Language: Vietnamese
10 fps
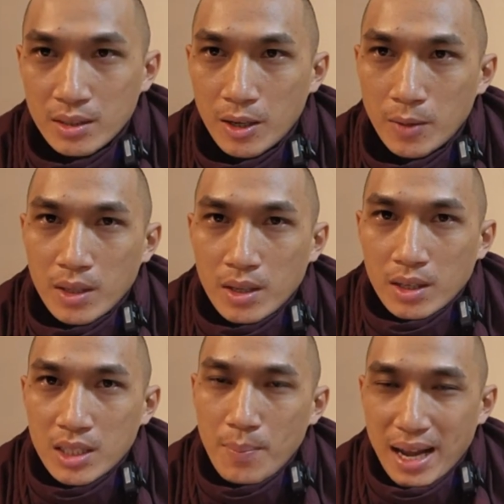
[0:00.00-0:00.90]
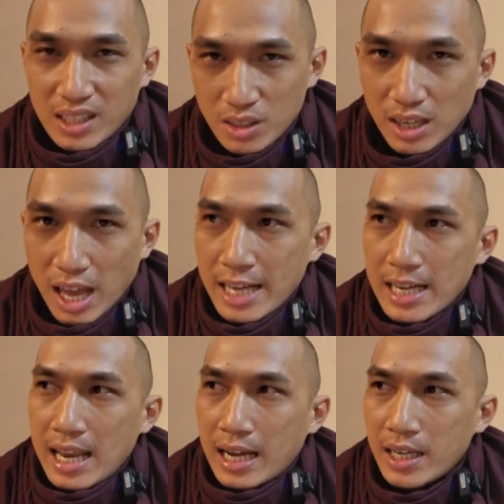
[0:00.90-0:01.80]
không? nhưng mà ngược lại
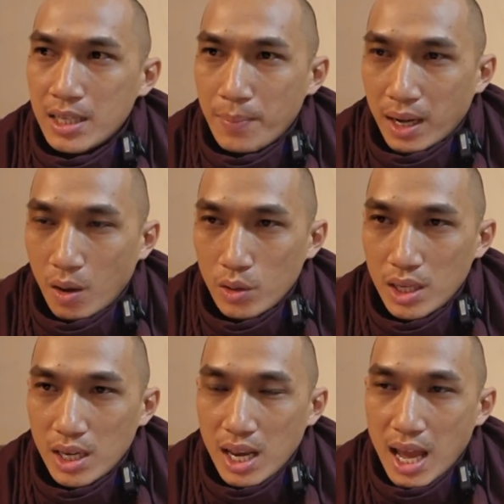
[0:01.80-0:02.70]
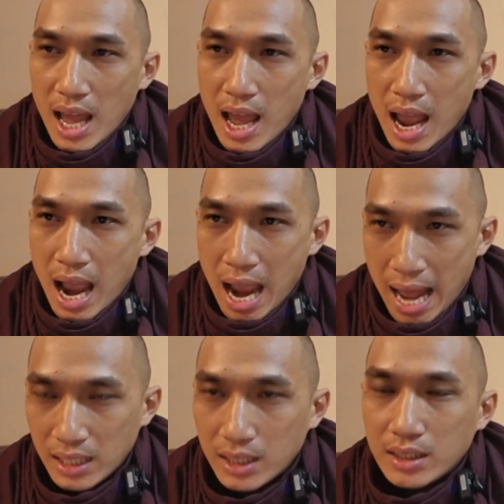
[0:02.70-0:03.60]
là khi mà nói là
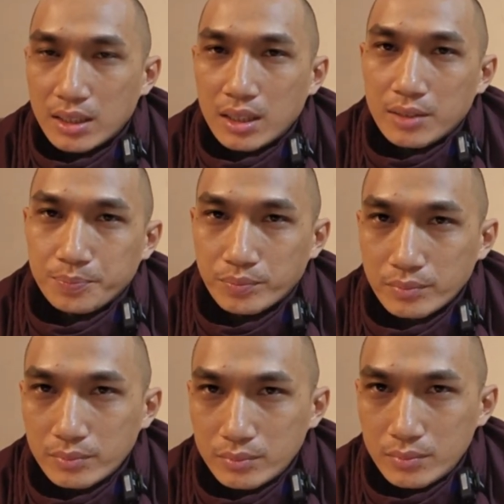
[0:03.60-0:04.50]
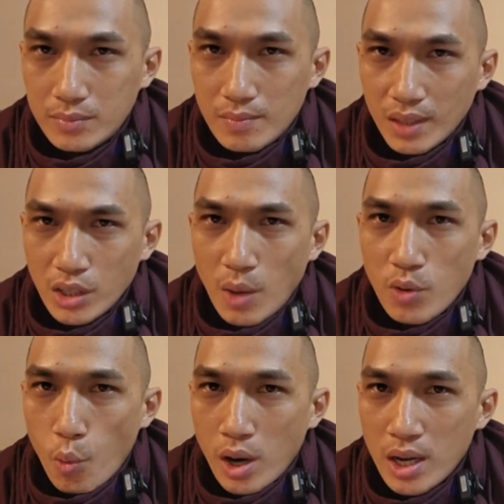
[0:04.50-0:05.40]
hành ở trong
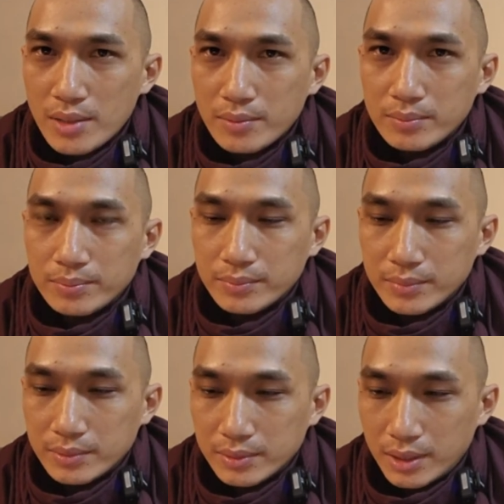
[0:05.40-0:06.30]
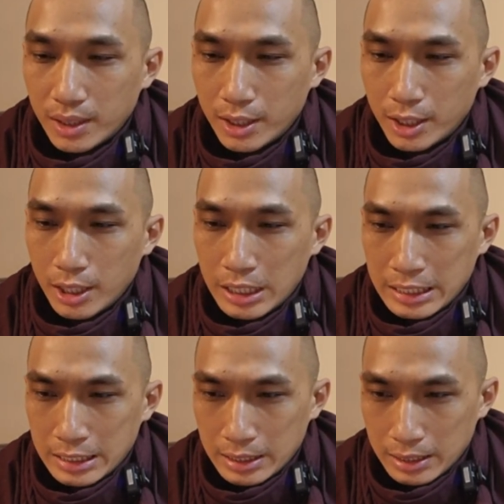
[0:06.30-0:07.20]
ngũ quẩn á
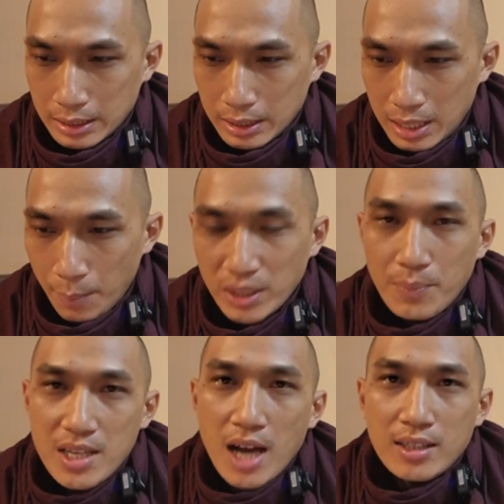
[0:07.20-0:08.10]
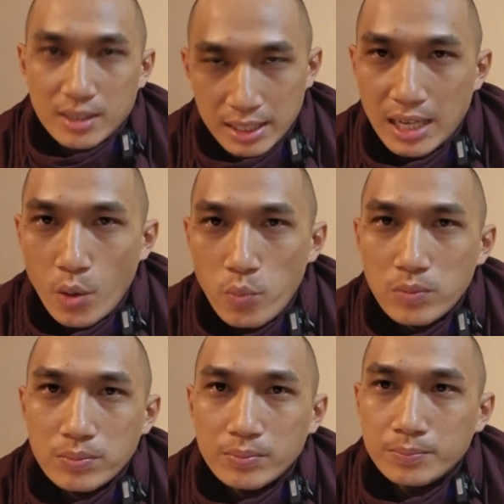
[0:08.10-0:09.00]
thì 50 tâm sở thì là đúng
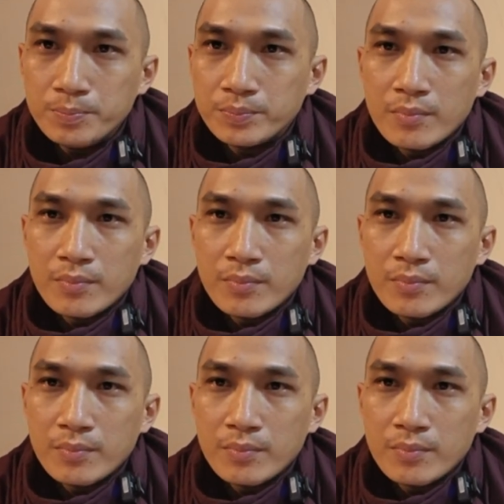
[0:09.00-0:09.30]
ừ.